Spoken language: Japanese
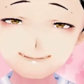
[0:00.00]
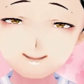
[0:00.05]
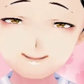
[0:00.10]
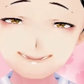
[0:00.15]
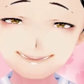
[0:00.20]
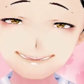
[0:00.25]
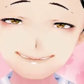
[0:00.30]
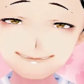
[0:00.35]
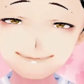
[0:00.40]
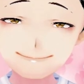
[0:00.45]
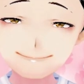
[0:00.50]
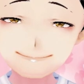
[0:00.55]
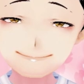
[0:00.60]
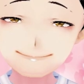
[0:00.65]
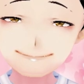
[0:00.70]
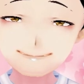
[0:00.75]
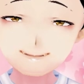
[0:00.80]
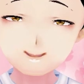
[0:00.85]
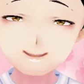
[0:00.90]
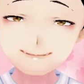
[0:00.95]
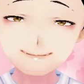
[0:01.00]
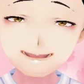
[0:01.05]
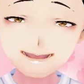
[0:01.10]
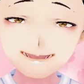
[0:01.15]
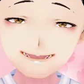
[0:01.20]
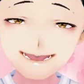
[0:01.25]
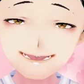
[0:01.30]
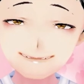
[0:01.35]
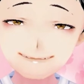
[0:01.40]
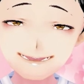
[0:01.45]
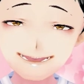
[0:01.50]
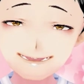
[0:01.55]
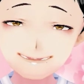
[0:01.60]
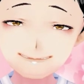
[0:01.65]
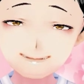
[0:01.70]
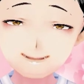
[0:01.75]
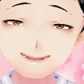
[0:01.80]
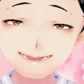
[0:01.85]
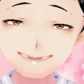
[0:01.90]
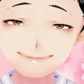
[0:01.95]
ルメール騎手騎乗の8
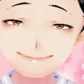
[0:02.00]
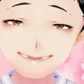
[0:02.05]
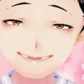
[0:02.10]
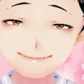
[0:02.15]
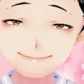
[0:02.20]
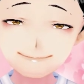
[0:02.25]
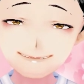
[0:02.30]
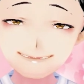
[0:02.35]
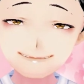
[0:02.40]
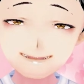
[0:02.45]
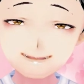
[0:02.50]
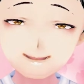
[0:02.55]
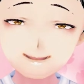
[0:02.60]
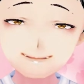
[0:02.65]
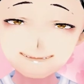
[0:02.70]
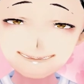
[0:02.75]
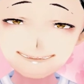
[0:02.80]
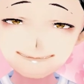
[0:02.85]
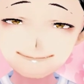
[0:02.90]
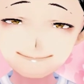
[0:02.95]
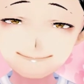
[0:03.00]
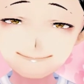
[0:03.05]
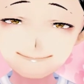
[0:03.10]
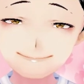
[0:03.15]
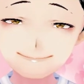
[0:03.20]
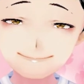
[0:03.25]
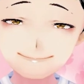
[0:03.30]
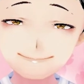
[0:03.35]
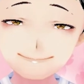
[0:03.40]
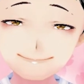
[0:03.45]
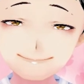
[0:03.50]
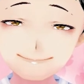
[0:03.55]
枠18番里野レイナス。